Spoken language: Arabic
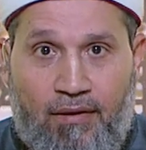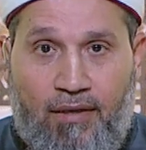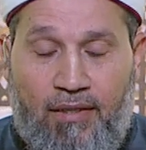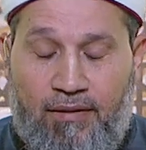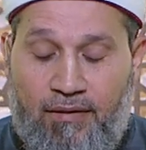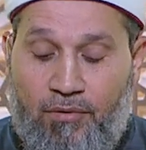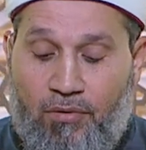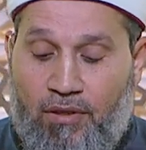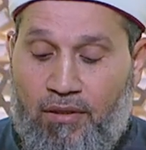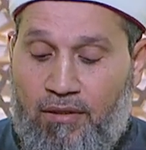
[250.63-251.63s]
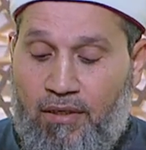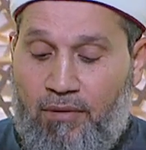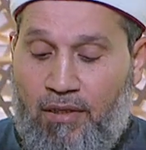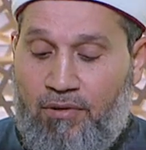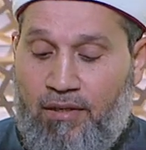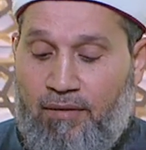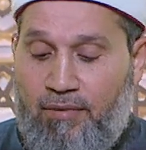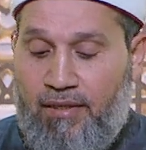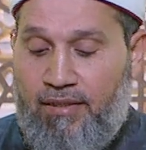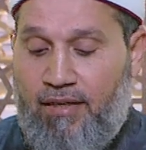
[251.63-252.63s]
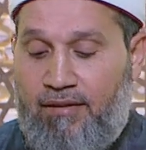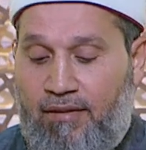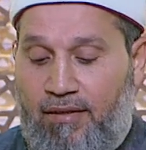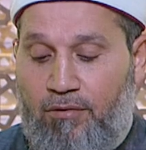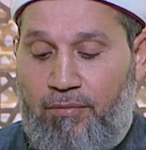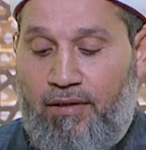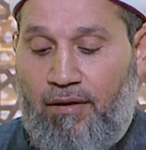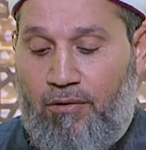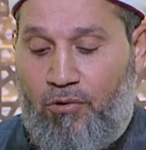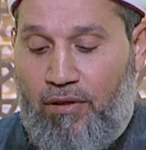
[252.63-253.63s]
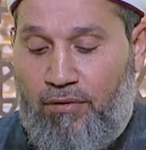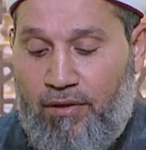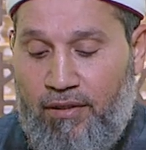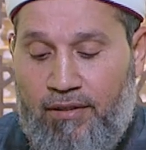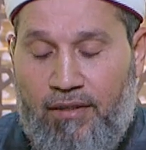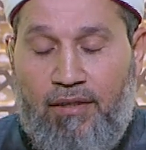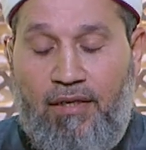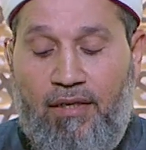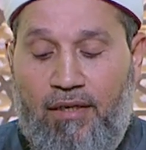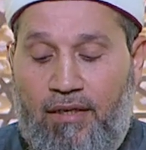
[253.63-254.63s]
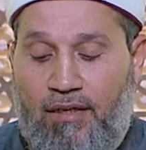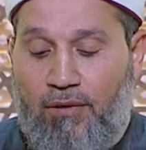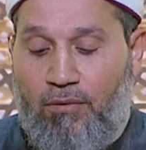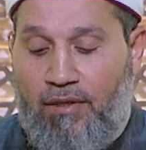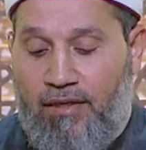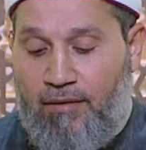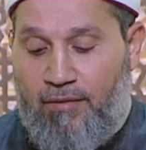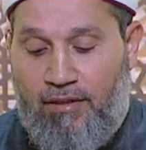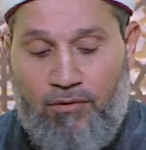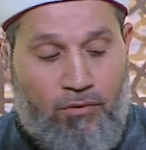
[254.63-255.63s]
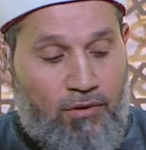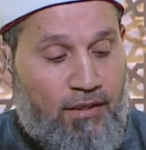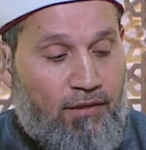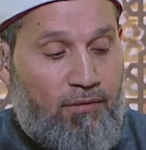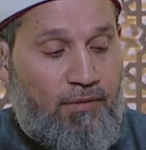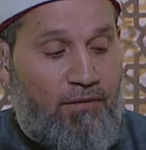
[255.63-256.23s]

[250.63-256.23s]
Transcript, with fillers: قال النبي صلى الله عليه وسلم لئن يهدي الله بك رجلا واحدا خير لك من الدنيا وما